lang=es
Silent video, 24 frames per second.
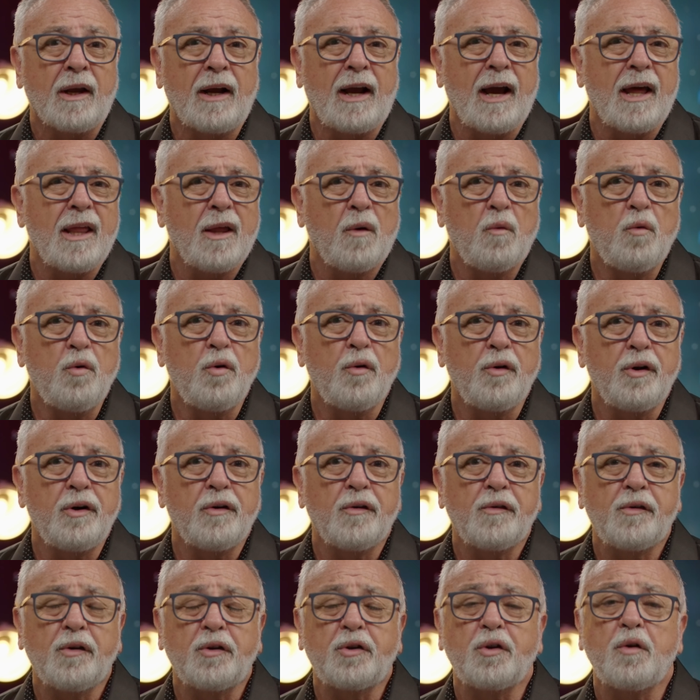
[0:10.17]
cada uno de
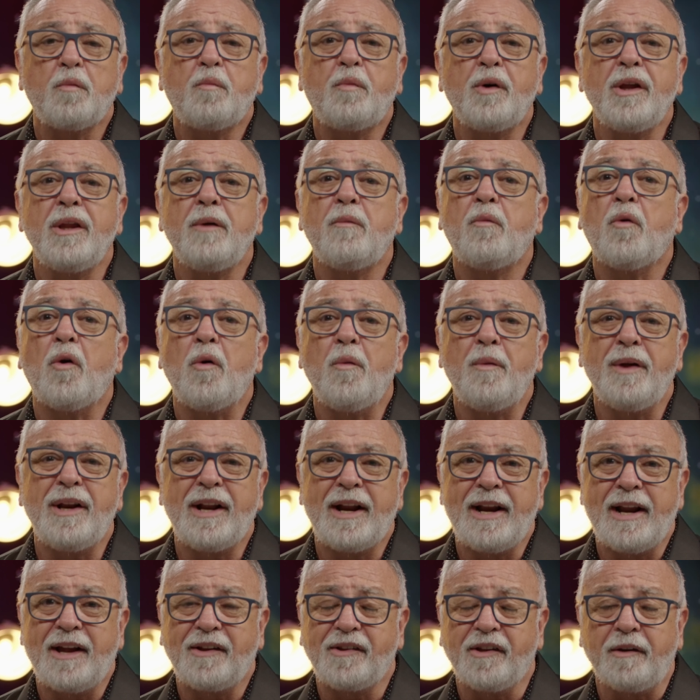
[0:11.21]
nosotros puede volver
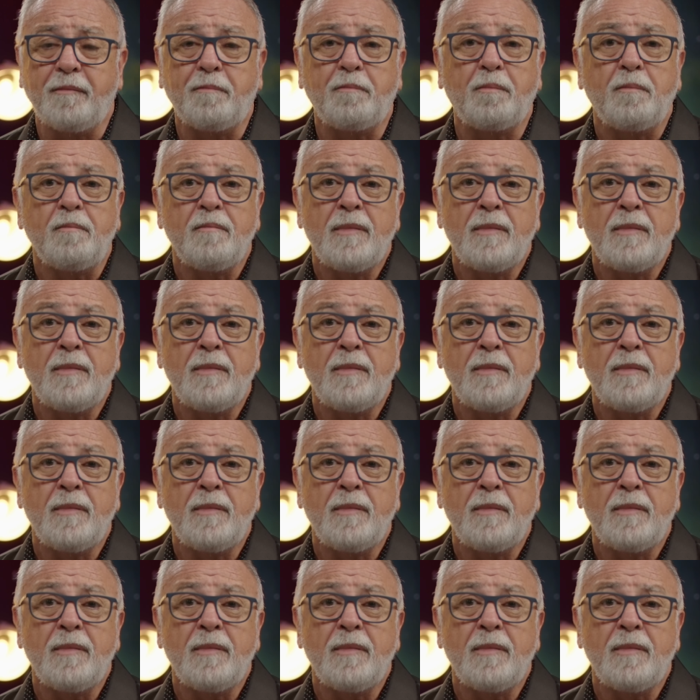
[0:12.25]
a nacer.